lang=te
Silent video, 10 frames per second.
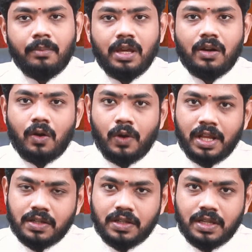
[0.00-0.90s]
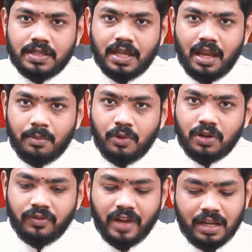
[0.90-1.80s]
మీరు రొటేషన్ చేసే
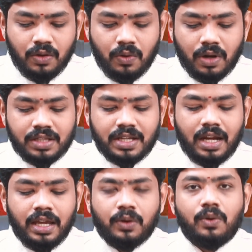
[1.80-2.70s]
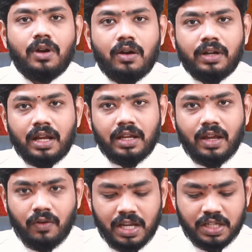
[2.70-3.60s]
అమౌంట్ వాల్యూ కూడా చాలా ఎక్కువగా
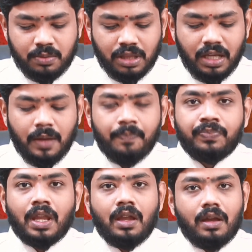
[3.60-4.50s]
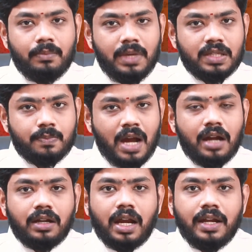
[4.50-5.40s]
ఉండటానికి అవకాశం ఉంది మీ
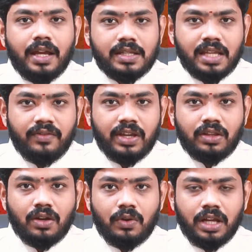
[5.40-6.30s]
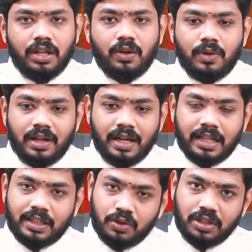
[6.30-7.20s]
స్మార్ట్ ఐడియాస్ ఏవైతే ఉన్నాయో
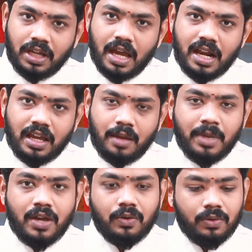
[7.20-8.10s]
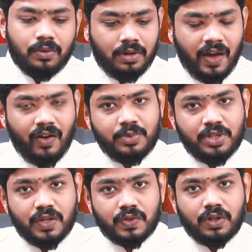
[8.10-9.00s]
గత కొద్ది కాలంగా మీరు డెవలప్
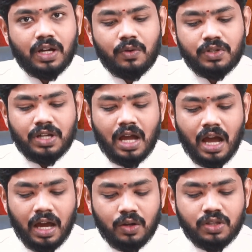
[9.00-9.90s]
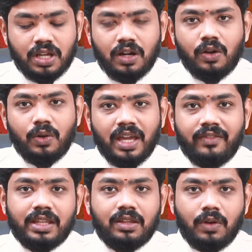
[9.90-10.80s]
చేసుకుంటా వచ్చిన ఆలోచనలు
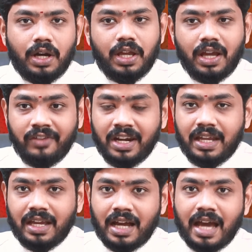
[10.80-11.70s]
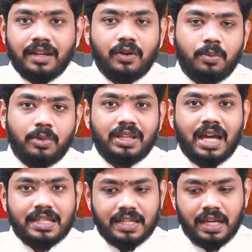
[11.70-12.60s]
ఏవైతే ఉన్నాయో అవన్నీ కార్యరూపం
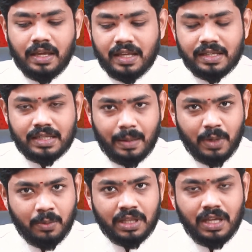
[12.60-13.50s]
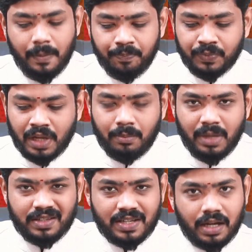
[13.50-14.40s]
దాల్చే సమయం ఇది
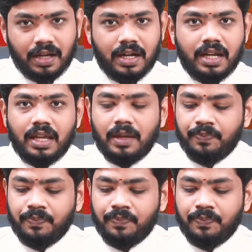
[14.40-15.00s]
మీకు చక్కటి